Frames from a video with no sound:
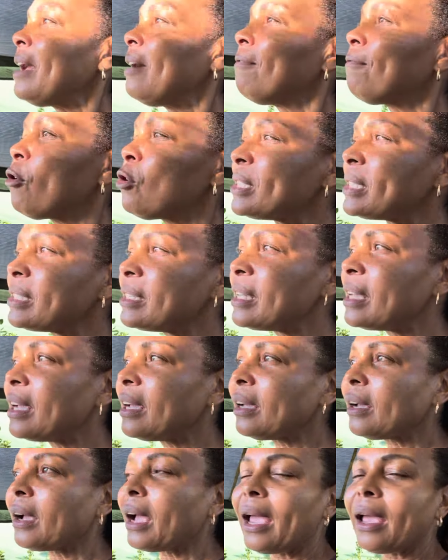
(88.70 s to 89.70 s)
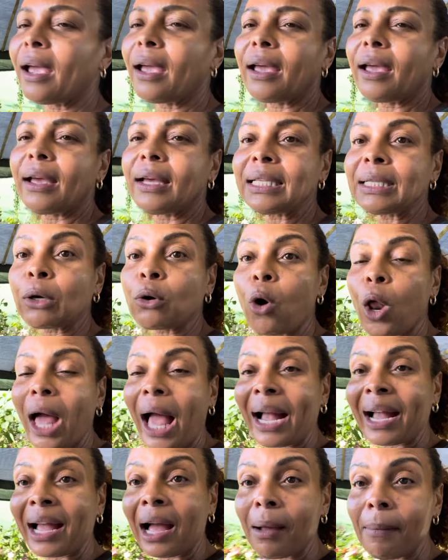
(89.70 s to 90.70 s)
você é,
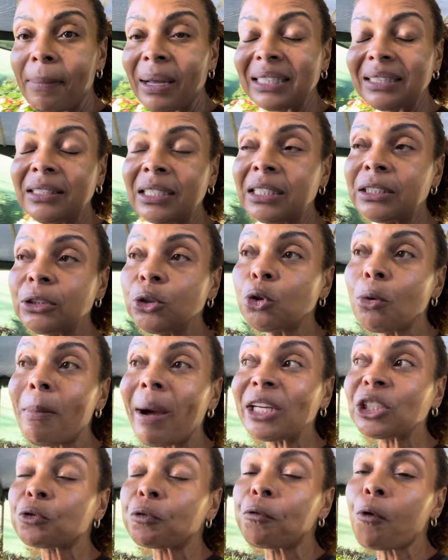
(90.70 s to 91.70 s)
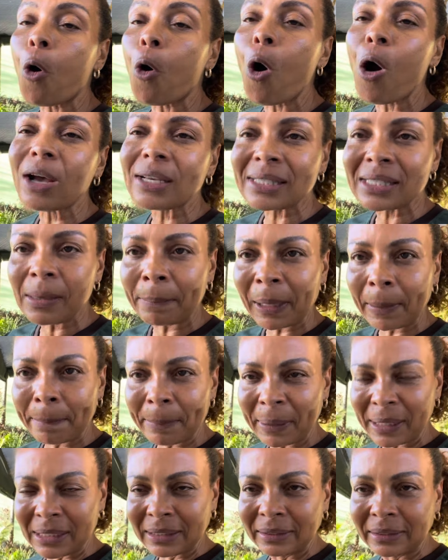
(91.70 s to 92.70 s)
acaba dando mais força para a
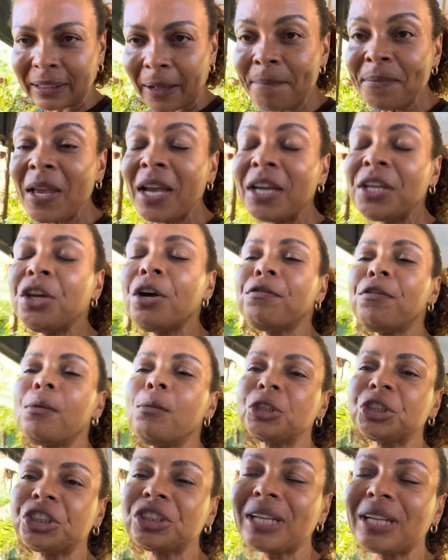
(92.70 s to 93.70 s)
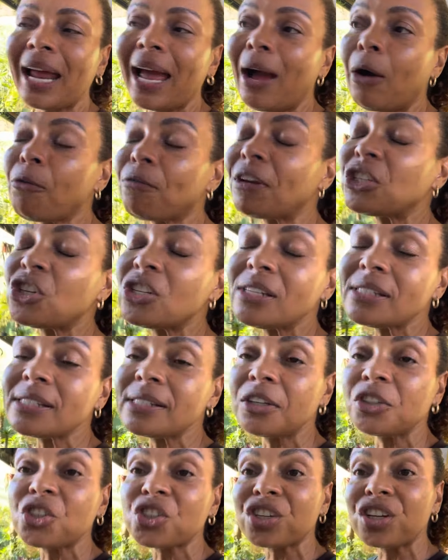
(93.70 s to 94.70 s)
planta. E eu vou mostrar o
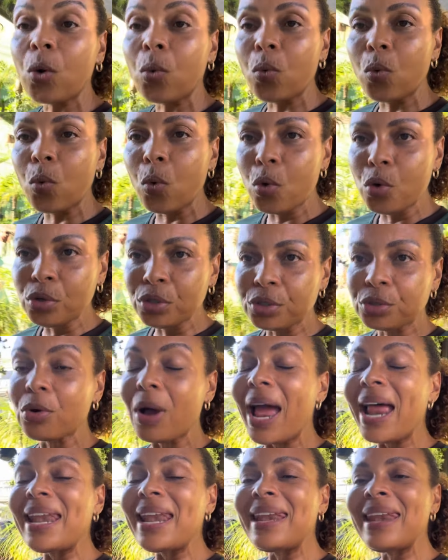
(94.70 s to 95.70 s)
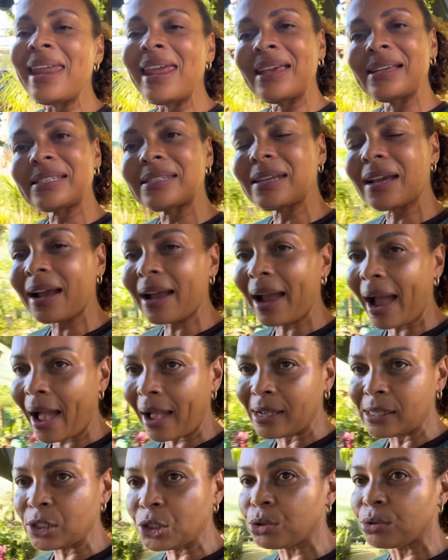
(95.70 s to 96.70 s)
fertilizante que eu uso nesse
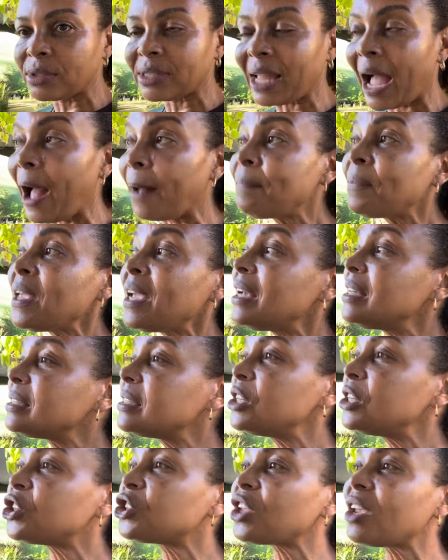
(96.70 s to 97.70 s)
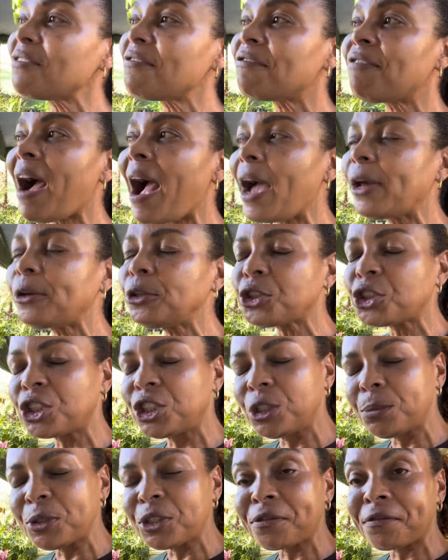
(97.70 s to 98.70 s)
caso, tá? Existem vários
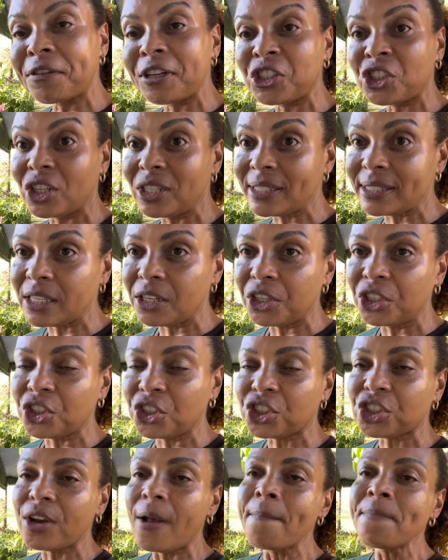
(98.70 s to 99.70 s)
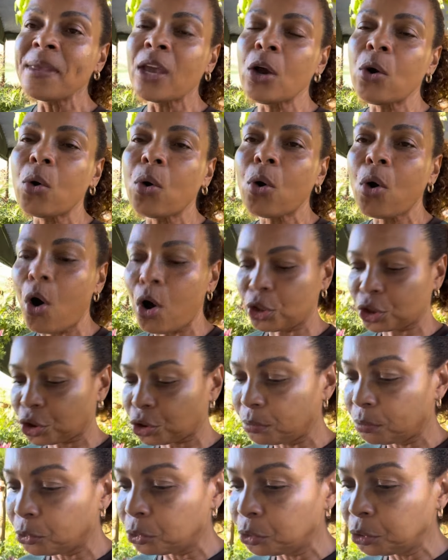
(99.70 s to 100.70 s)
tipos de fertilizante. Eu
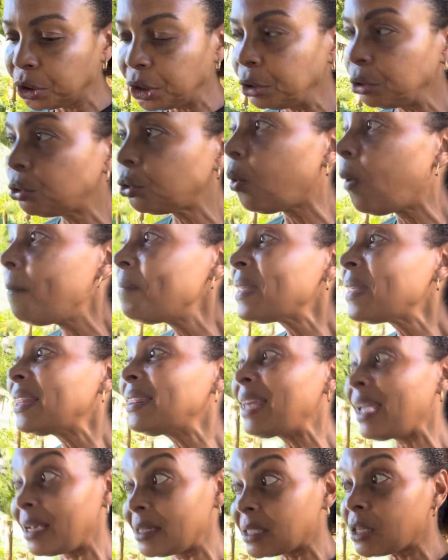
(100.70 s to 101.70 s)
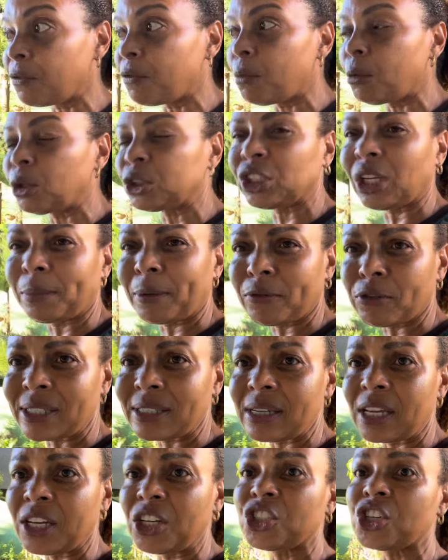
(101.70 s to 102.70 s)
gosto muito desse que eu vou mostrar para
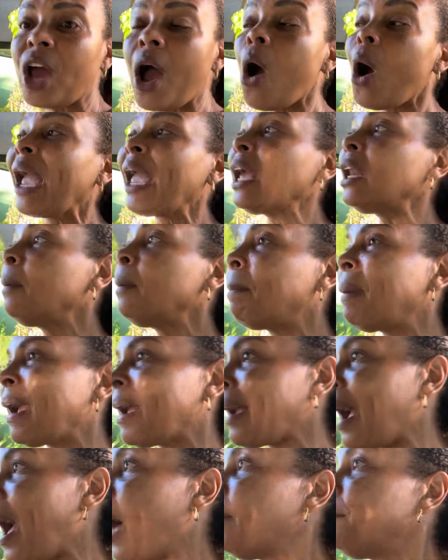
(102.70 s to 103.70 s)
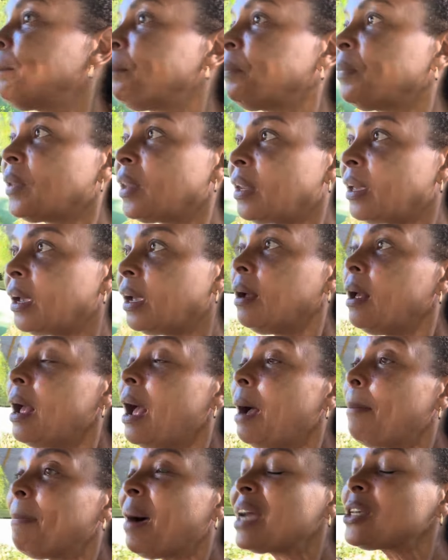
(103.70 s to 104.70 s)
vocês, NPK, né?
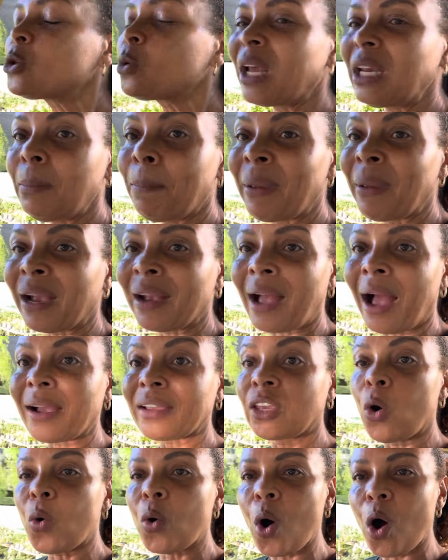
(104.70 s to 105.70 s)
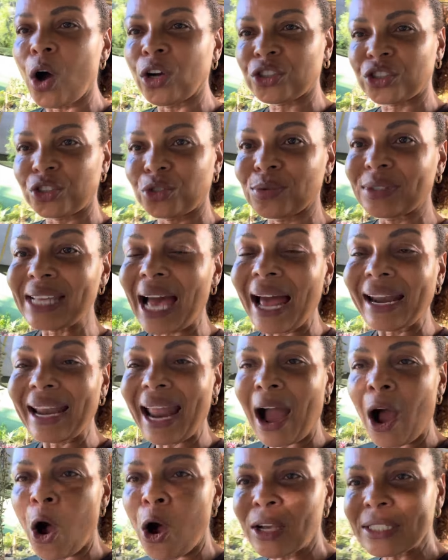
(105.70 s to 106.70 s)
Mas o NPK que eu gosto de usar
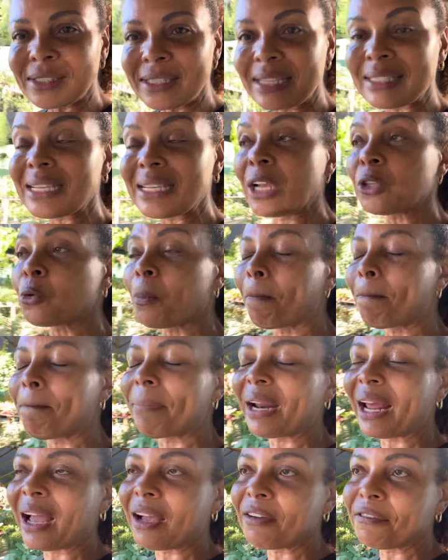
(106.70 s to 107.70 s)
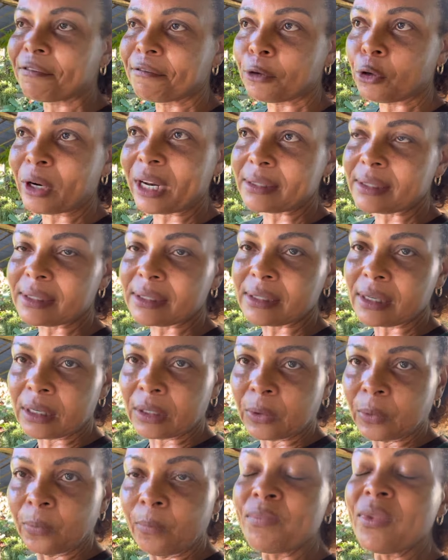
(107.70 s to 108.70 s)
na rosa do deserto para
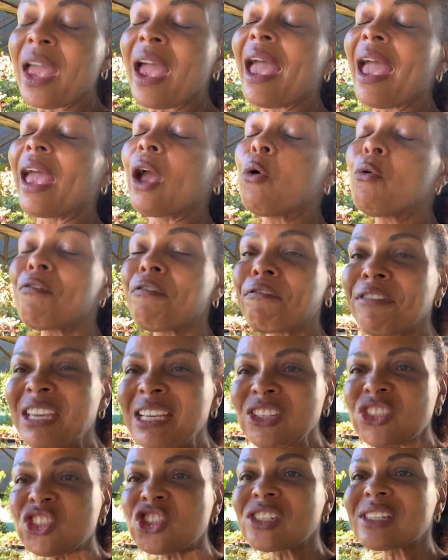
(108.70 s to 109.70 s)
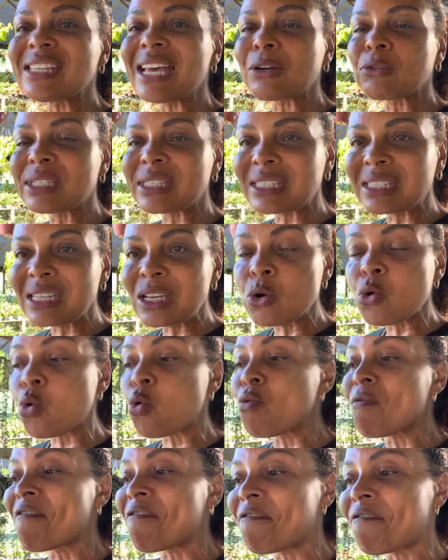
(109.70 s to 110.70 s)
floração é o
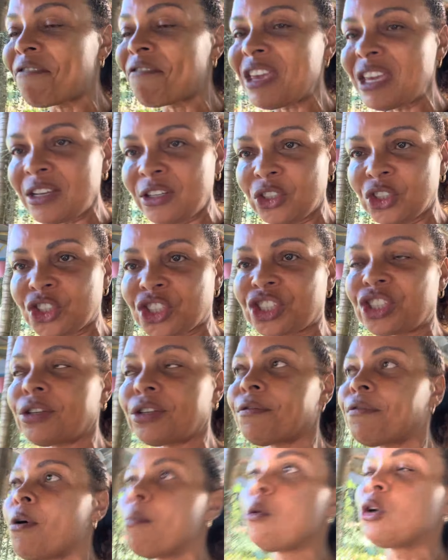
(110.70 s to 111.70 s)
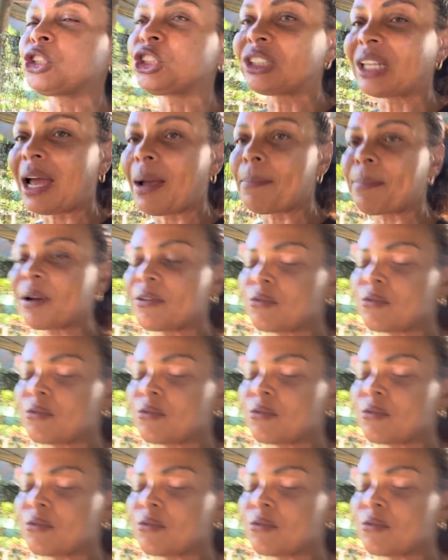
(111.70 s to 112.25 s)
200520. Vou mostrar para